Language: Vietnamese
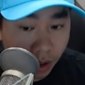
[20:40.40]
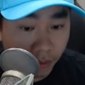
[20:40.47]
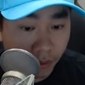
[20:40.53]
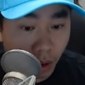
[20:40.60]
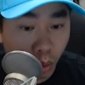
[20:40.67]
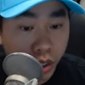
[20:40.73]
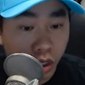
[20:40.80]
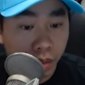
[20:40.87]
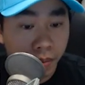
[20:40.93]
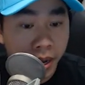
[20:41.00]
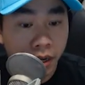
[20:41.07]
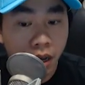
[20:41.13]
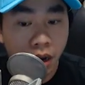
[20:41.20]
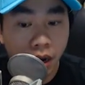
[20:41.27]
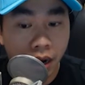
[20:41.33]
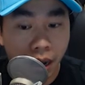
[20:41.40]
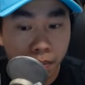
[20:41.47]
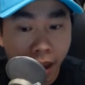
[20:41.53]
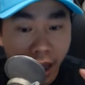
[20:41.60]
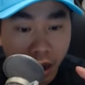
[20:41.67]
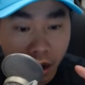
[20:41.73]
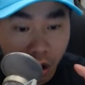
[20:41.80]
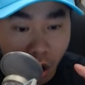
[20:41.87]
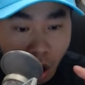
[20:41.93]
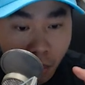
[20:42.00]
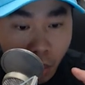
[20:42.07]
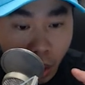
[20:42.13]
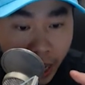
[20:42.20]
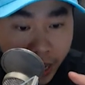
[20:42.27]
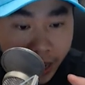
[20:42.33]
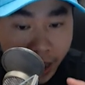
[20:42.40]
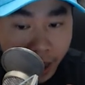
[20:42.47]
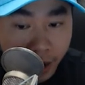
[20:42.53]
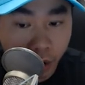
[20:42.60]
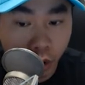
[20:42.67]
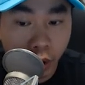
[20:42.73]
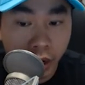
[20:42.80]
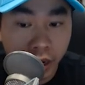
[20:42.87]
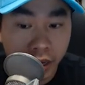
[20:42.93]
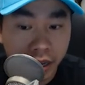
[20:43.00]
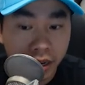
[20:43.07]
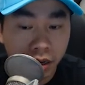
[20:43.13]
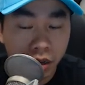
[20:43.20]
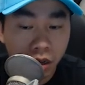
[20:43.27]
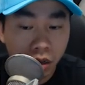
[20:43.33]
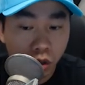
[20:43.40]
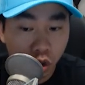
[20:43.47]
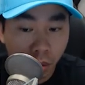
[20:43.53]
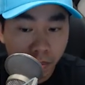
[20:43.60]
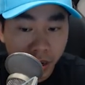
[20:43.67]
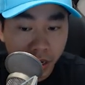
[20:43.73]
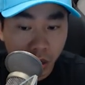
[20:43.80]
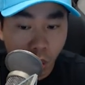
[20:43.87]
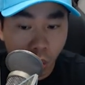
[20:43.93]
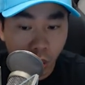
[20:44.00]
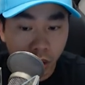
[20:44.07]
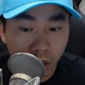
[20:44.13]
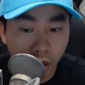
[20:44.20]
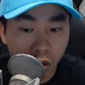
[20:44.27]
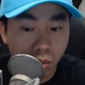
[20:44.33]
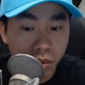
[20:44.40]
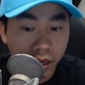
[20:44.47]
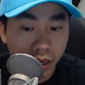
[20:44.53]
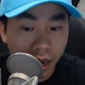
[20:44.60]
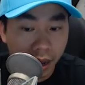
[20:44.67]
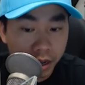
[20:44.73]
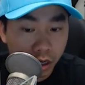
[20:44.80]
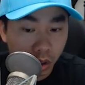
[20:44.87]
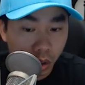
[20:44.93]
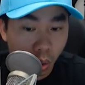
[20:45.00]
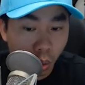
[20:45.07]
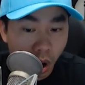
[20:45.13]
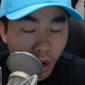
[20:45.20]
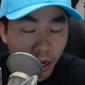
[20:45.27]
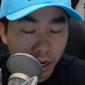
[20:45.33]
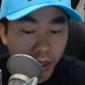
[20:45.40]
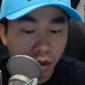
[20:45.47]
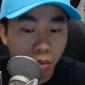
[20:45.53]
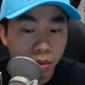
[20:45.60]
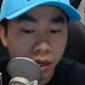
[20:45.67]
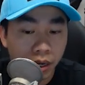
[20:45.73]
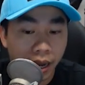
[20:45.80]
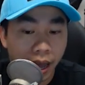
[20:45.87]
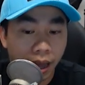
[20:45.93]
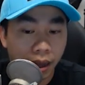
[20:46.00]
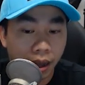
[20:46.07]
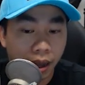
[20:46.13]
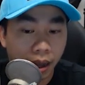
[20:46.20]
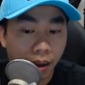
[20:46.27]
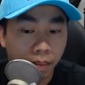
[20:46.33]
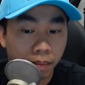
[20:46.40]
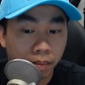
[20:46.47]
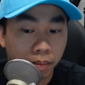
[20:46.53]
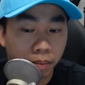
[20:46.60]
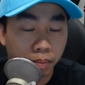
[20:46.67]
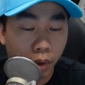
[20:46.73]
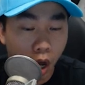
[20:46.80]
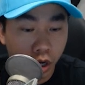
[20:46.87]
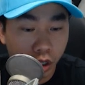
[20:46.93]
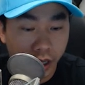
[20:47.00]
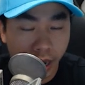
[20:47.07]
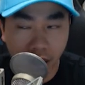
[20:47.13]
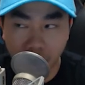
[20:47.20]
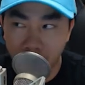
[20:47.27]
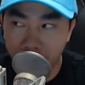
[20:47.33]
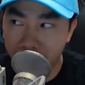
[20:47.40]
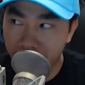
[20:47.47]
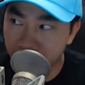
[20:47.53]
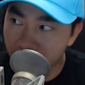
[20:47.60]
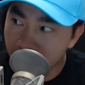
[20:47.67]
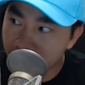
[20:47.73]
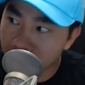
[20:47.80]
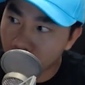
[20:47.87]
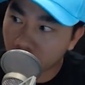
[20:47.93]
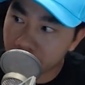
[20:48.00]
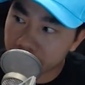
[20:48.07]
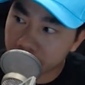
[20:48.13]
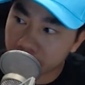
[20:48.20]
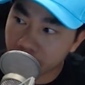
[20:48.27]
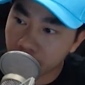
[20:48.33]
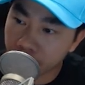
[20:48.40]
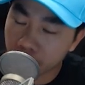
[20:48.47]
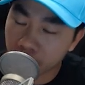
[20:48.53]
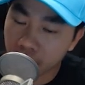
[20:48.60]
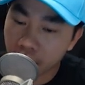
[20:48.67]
và quý anh chị biết đó là bà có một cái category riêng cho Bitcoin cũng như là digital wallet cũng như là um, blockchain là bà chế ra một cái ETF